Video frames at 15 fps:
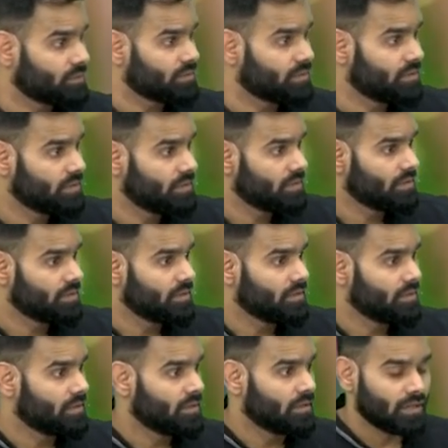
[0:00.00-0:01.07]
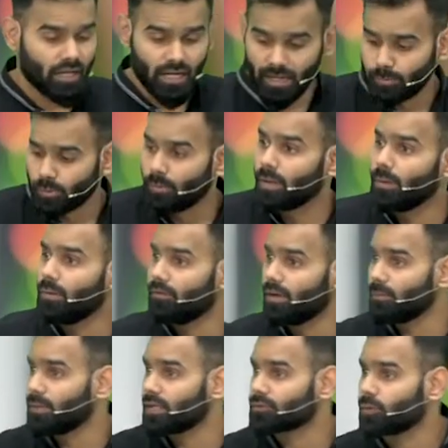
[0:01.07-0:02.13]
वो आपको मालूम है
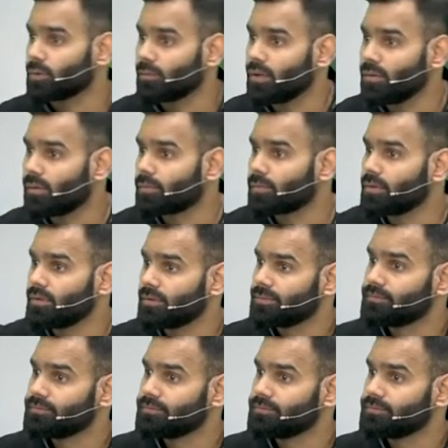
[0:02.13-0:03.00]
वन प्लस फोन मालूम आपको